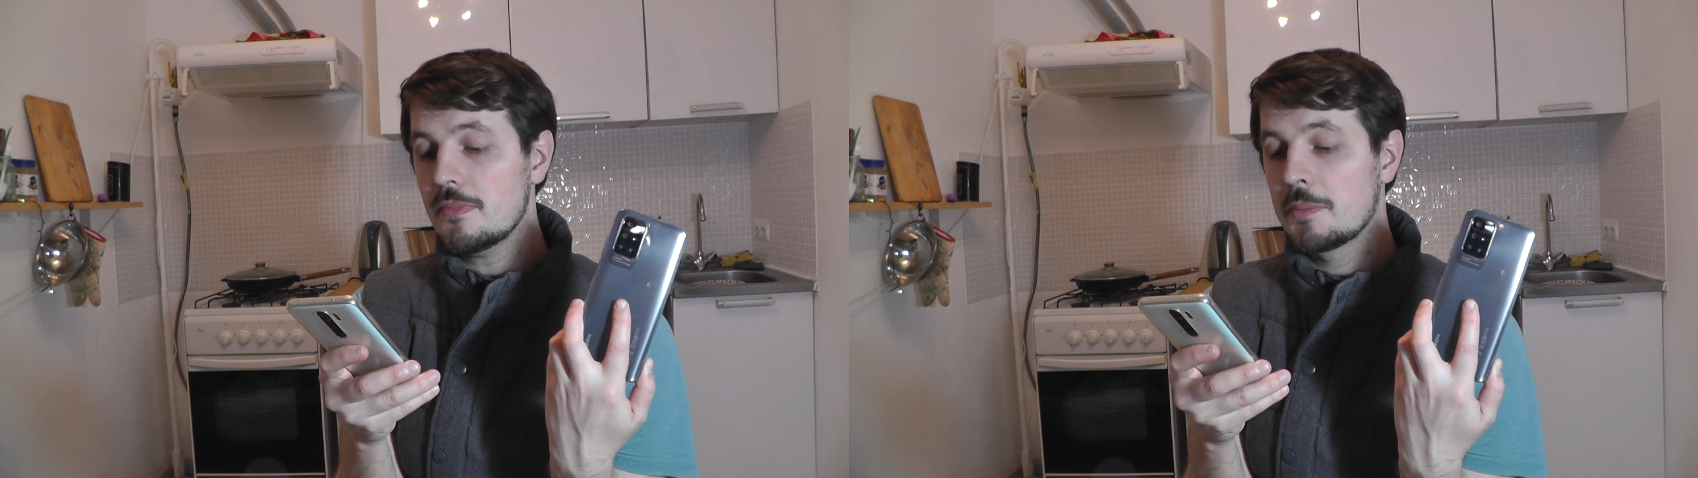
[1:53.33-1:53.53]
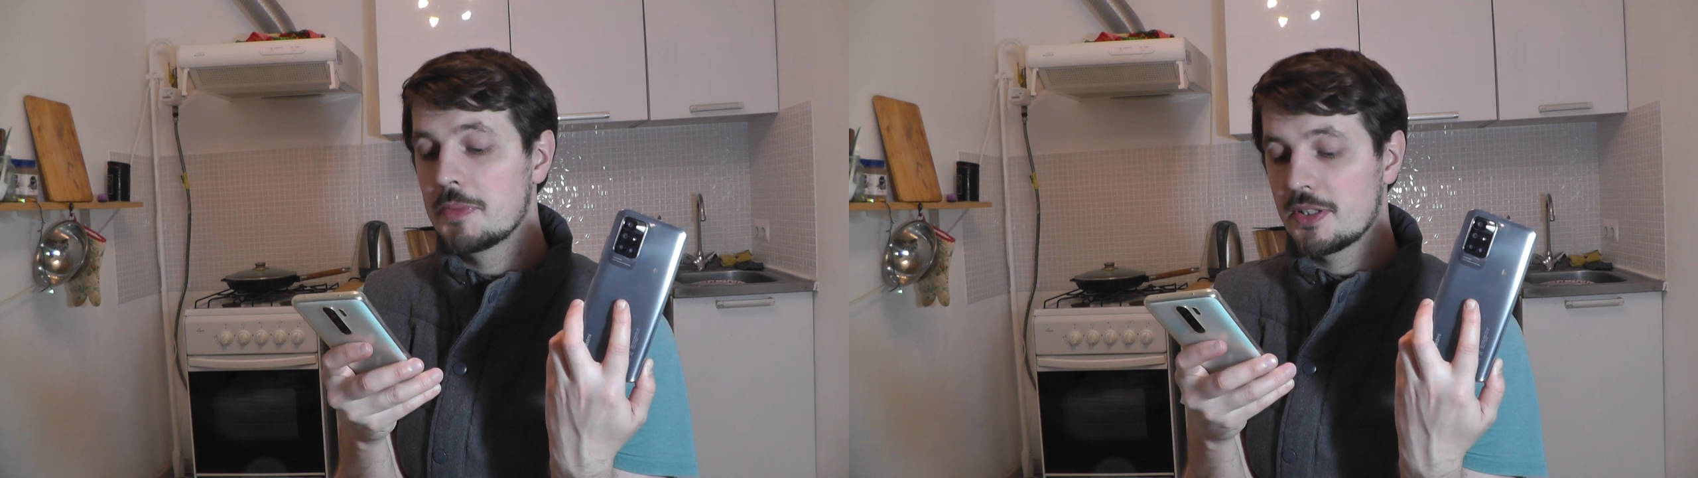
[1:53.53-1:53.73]

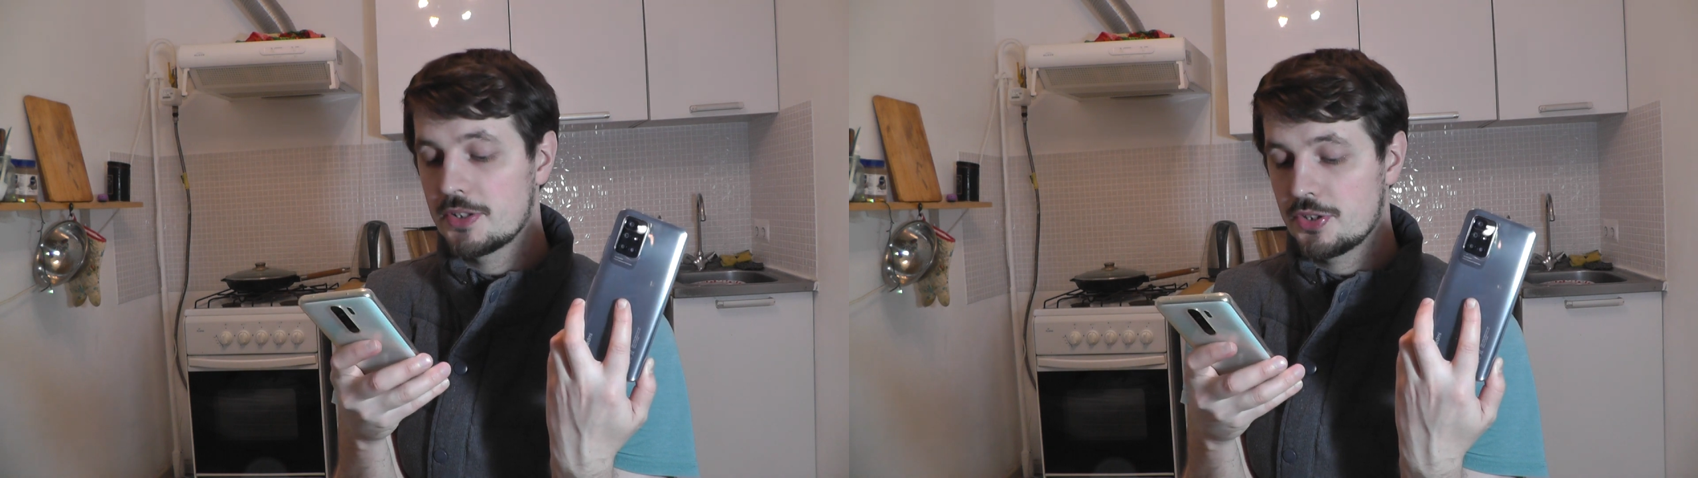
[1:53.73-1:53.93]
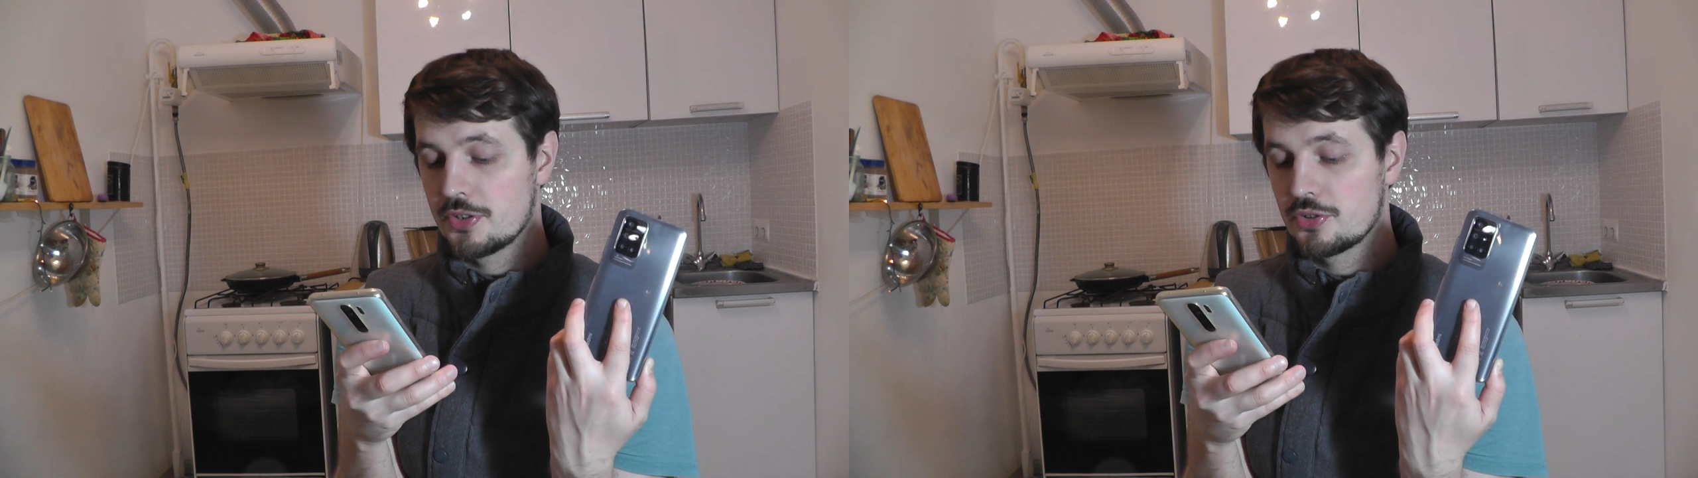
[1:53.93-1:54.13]
мне
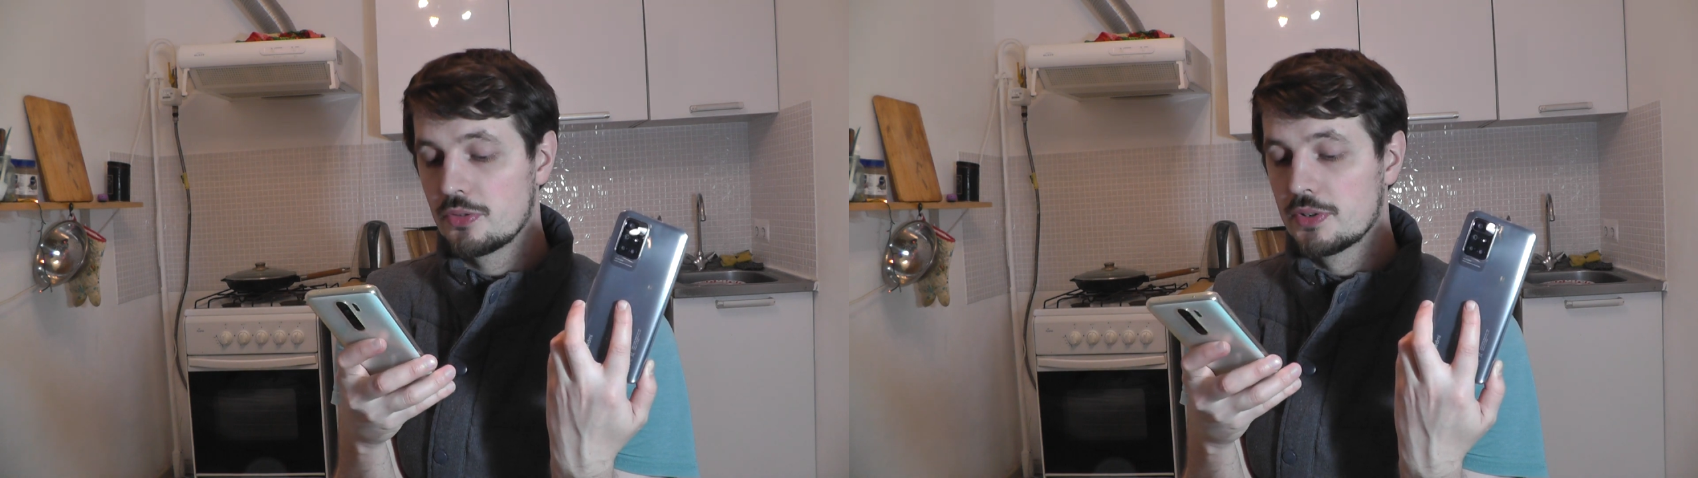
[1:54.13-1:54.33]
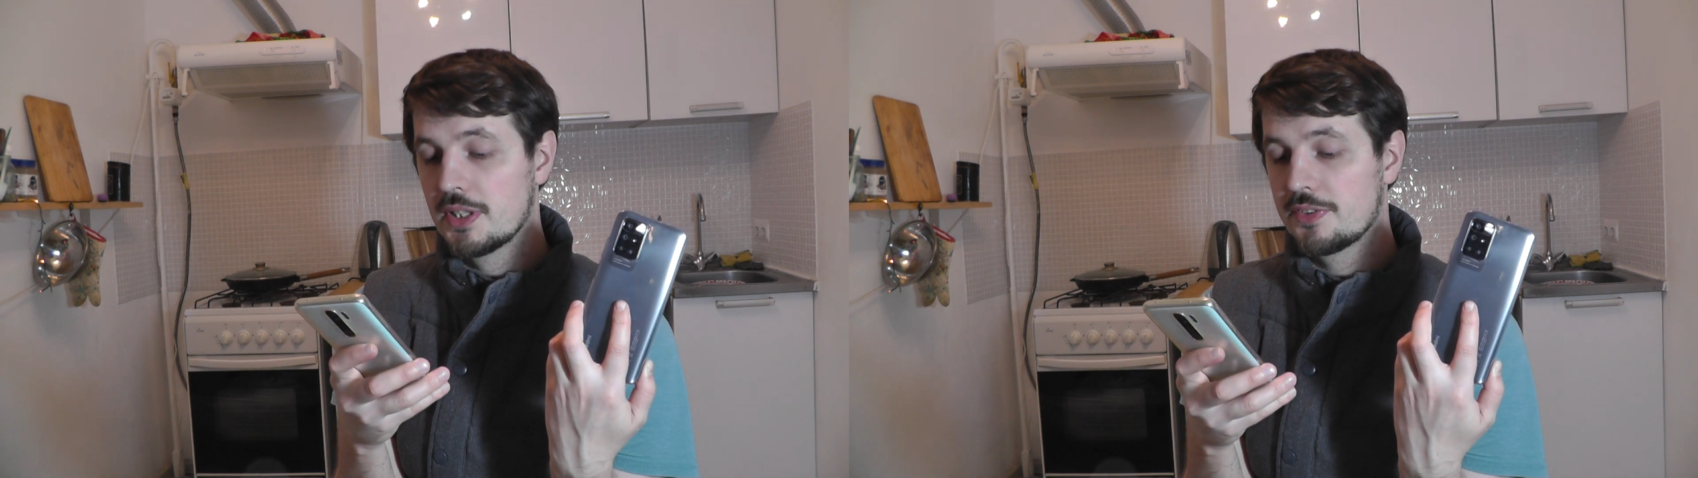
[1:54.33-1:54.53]
кажется,
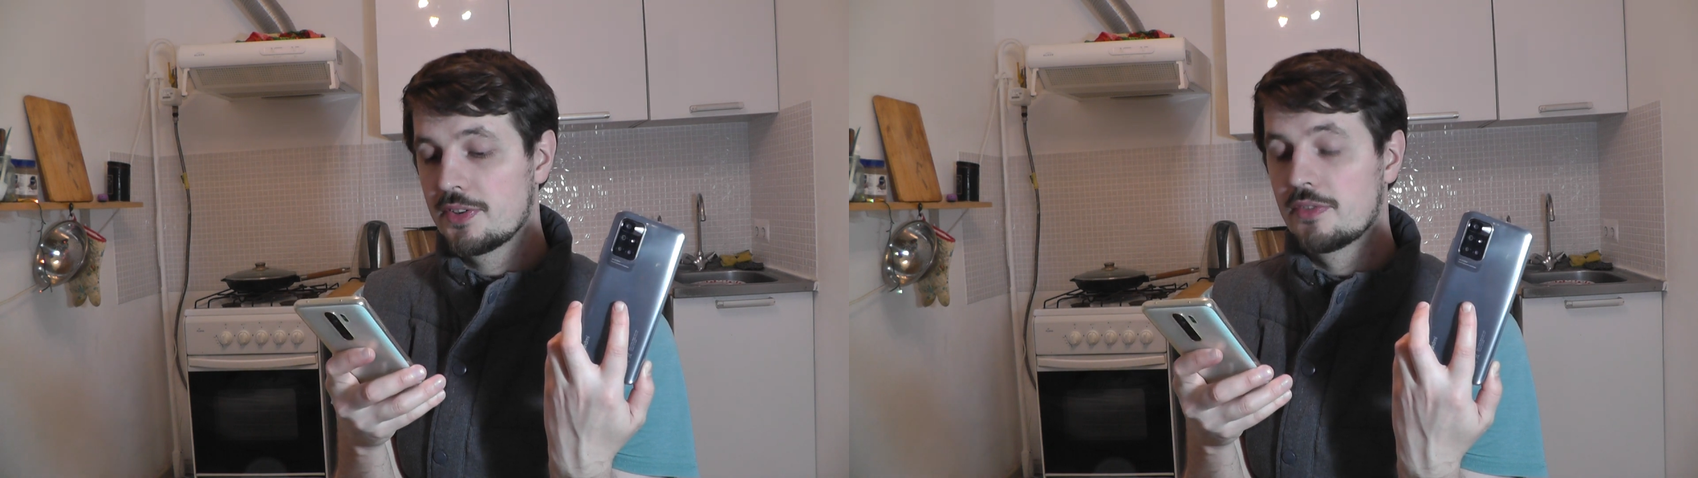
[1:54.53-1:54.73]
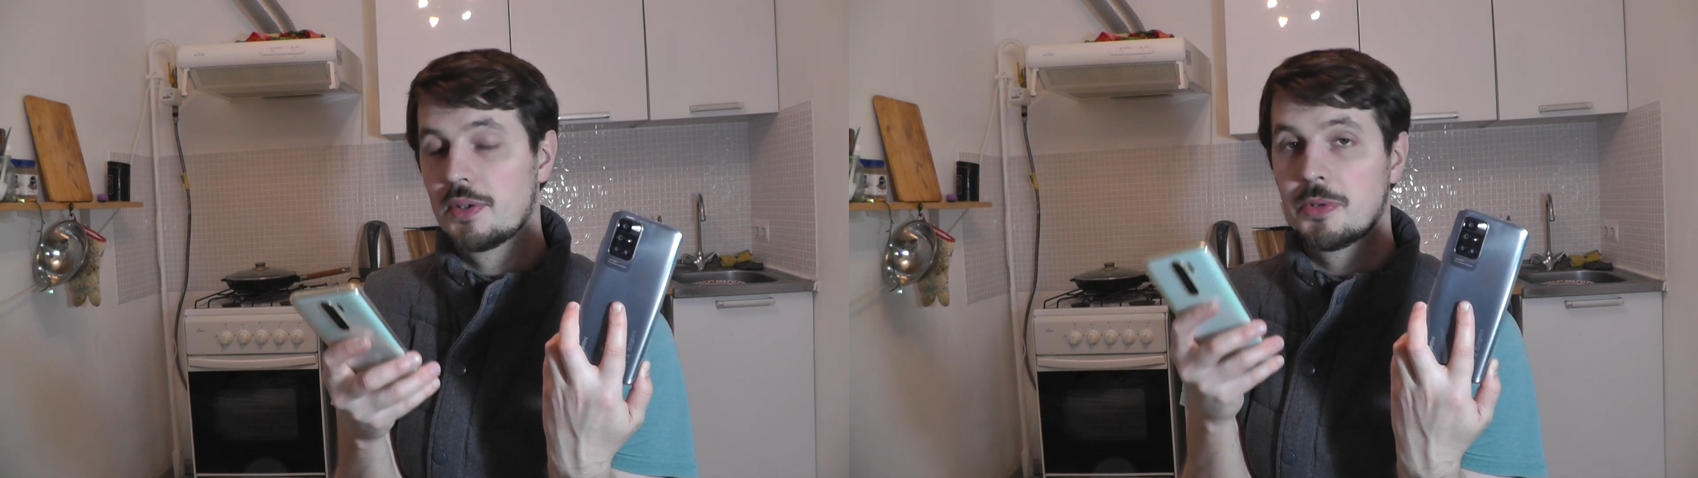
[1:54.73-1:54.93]
что для
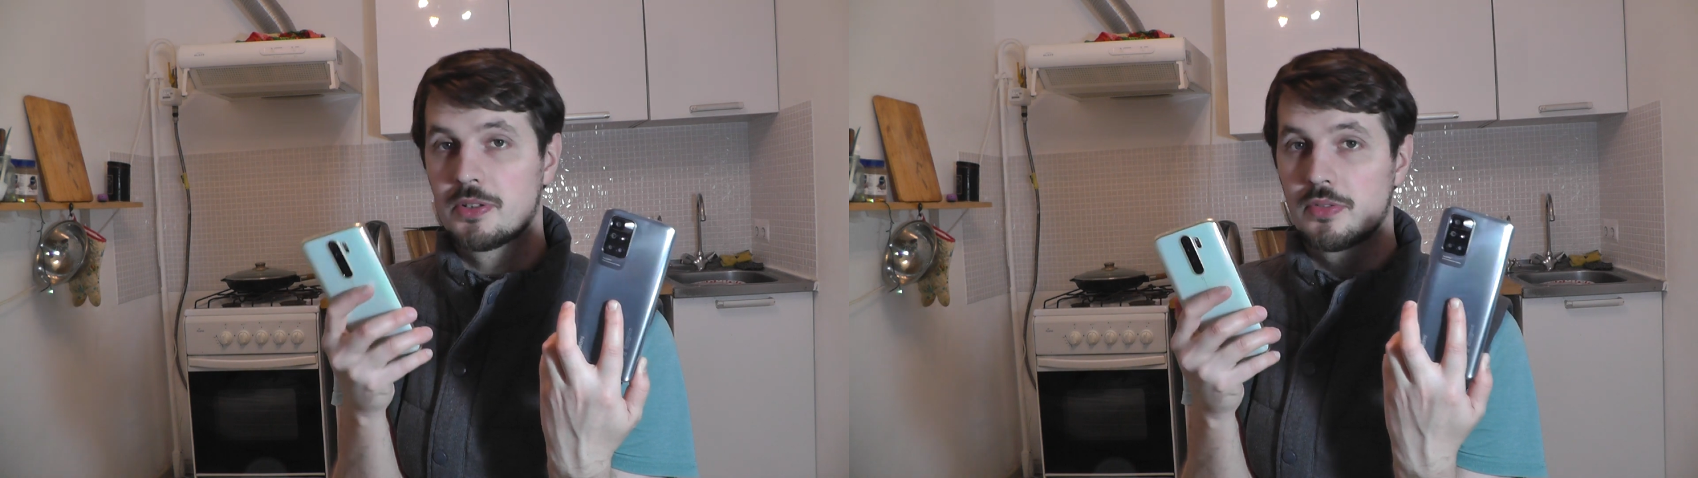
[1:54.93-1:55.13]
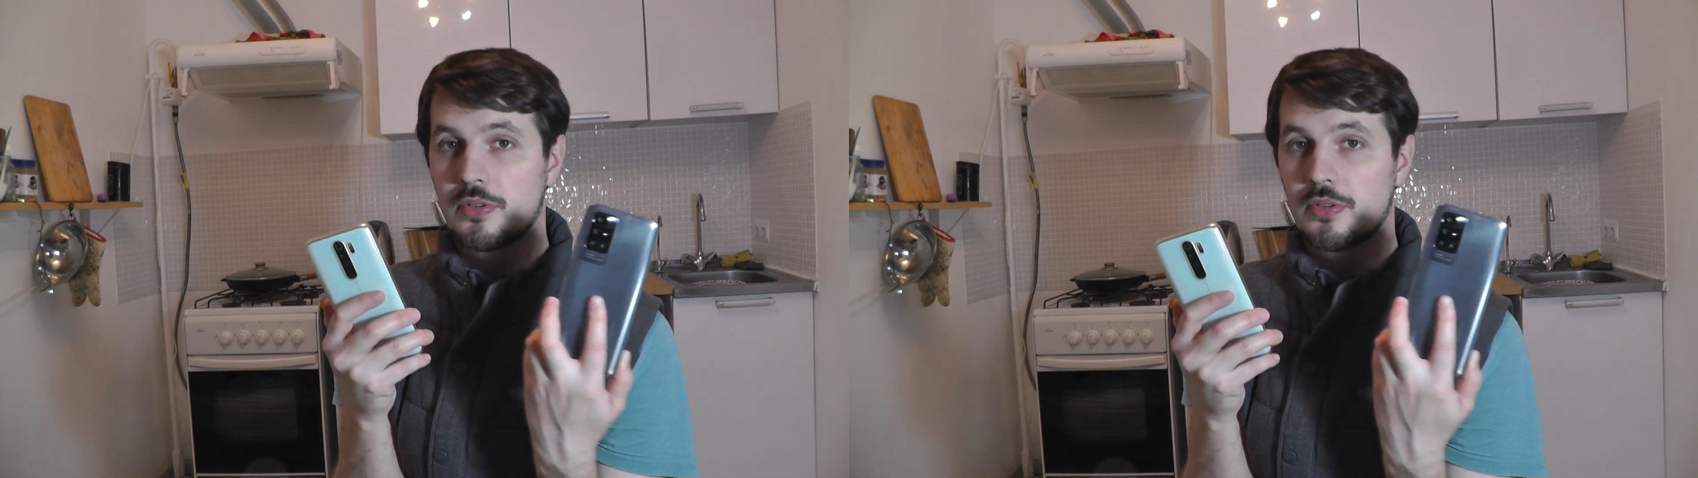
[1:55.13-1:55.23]
современного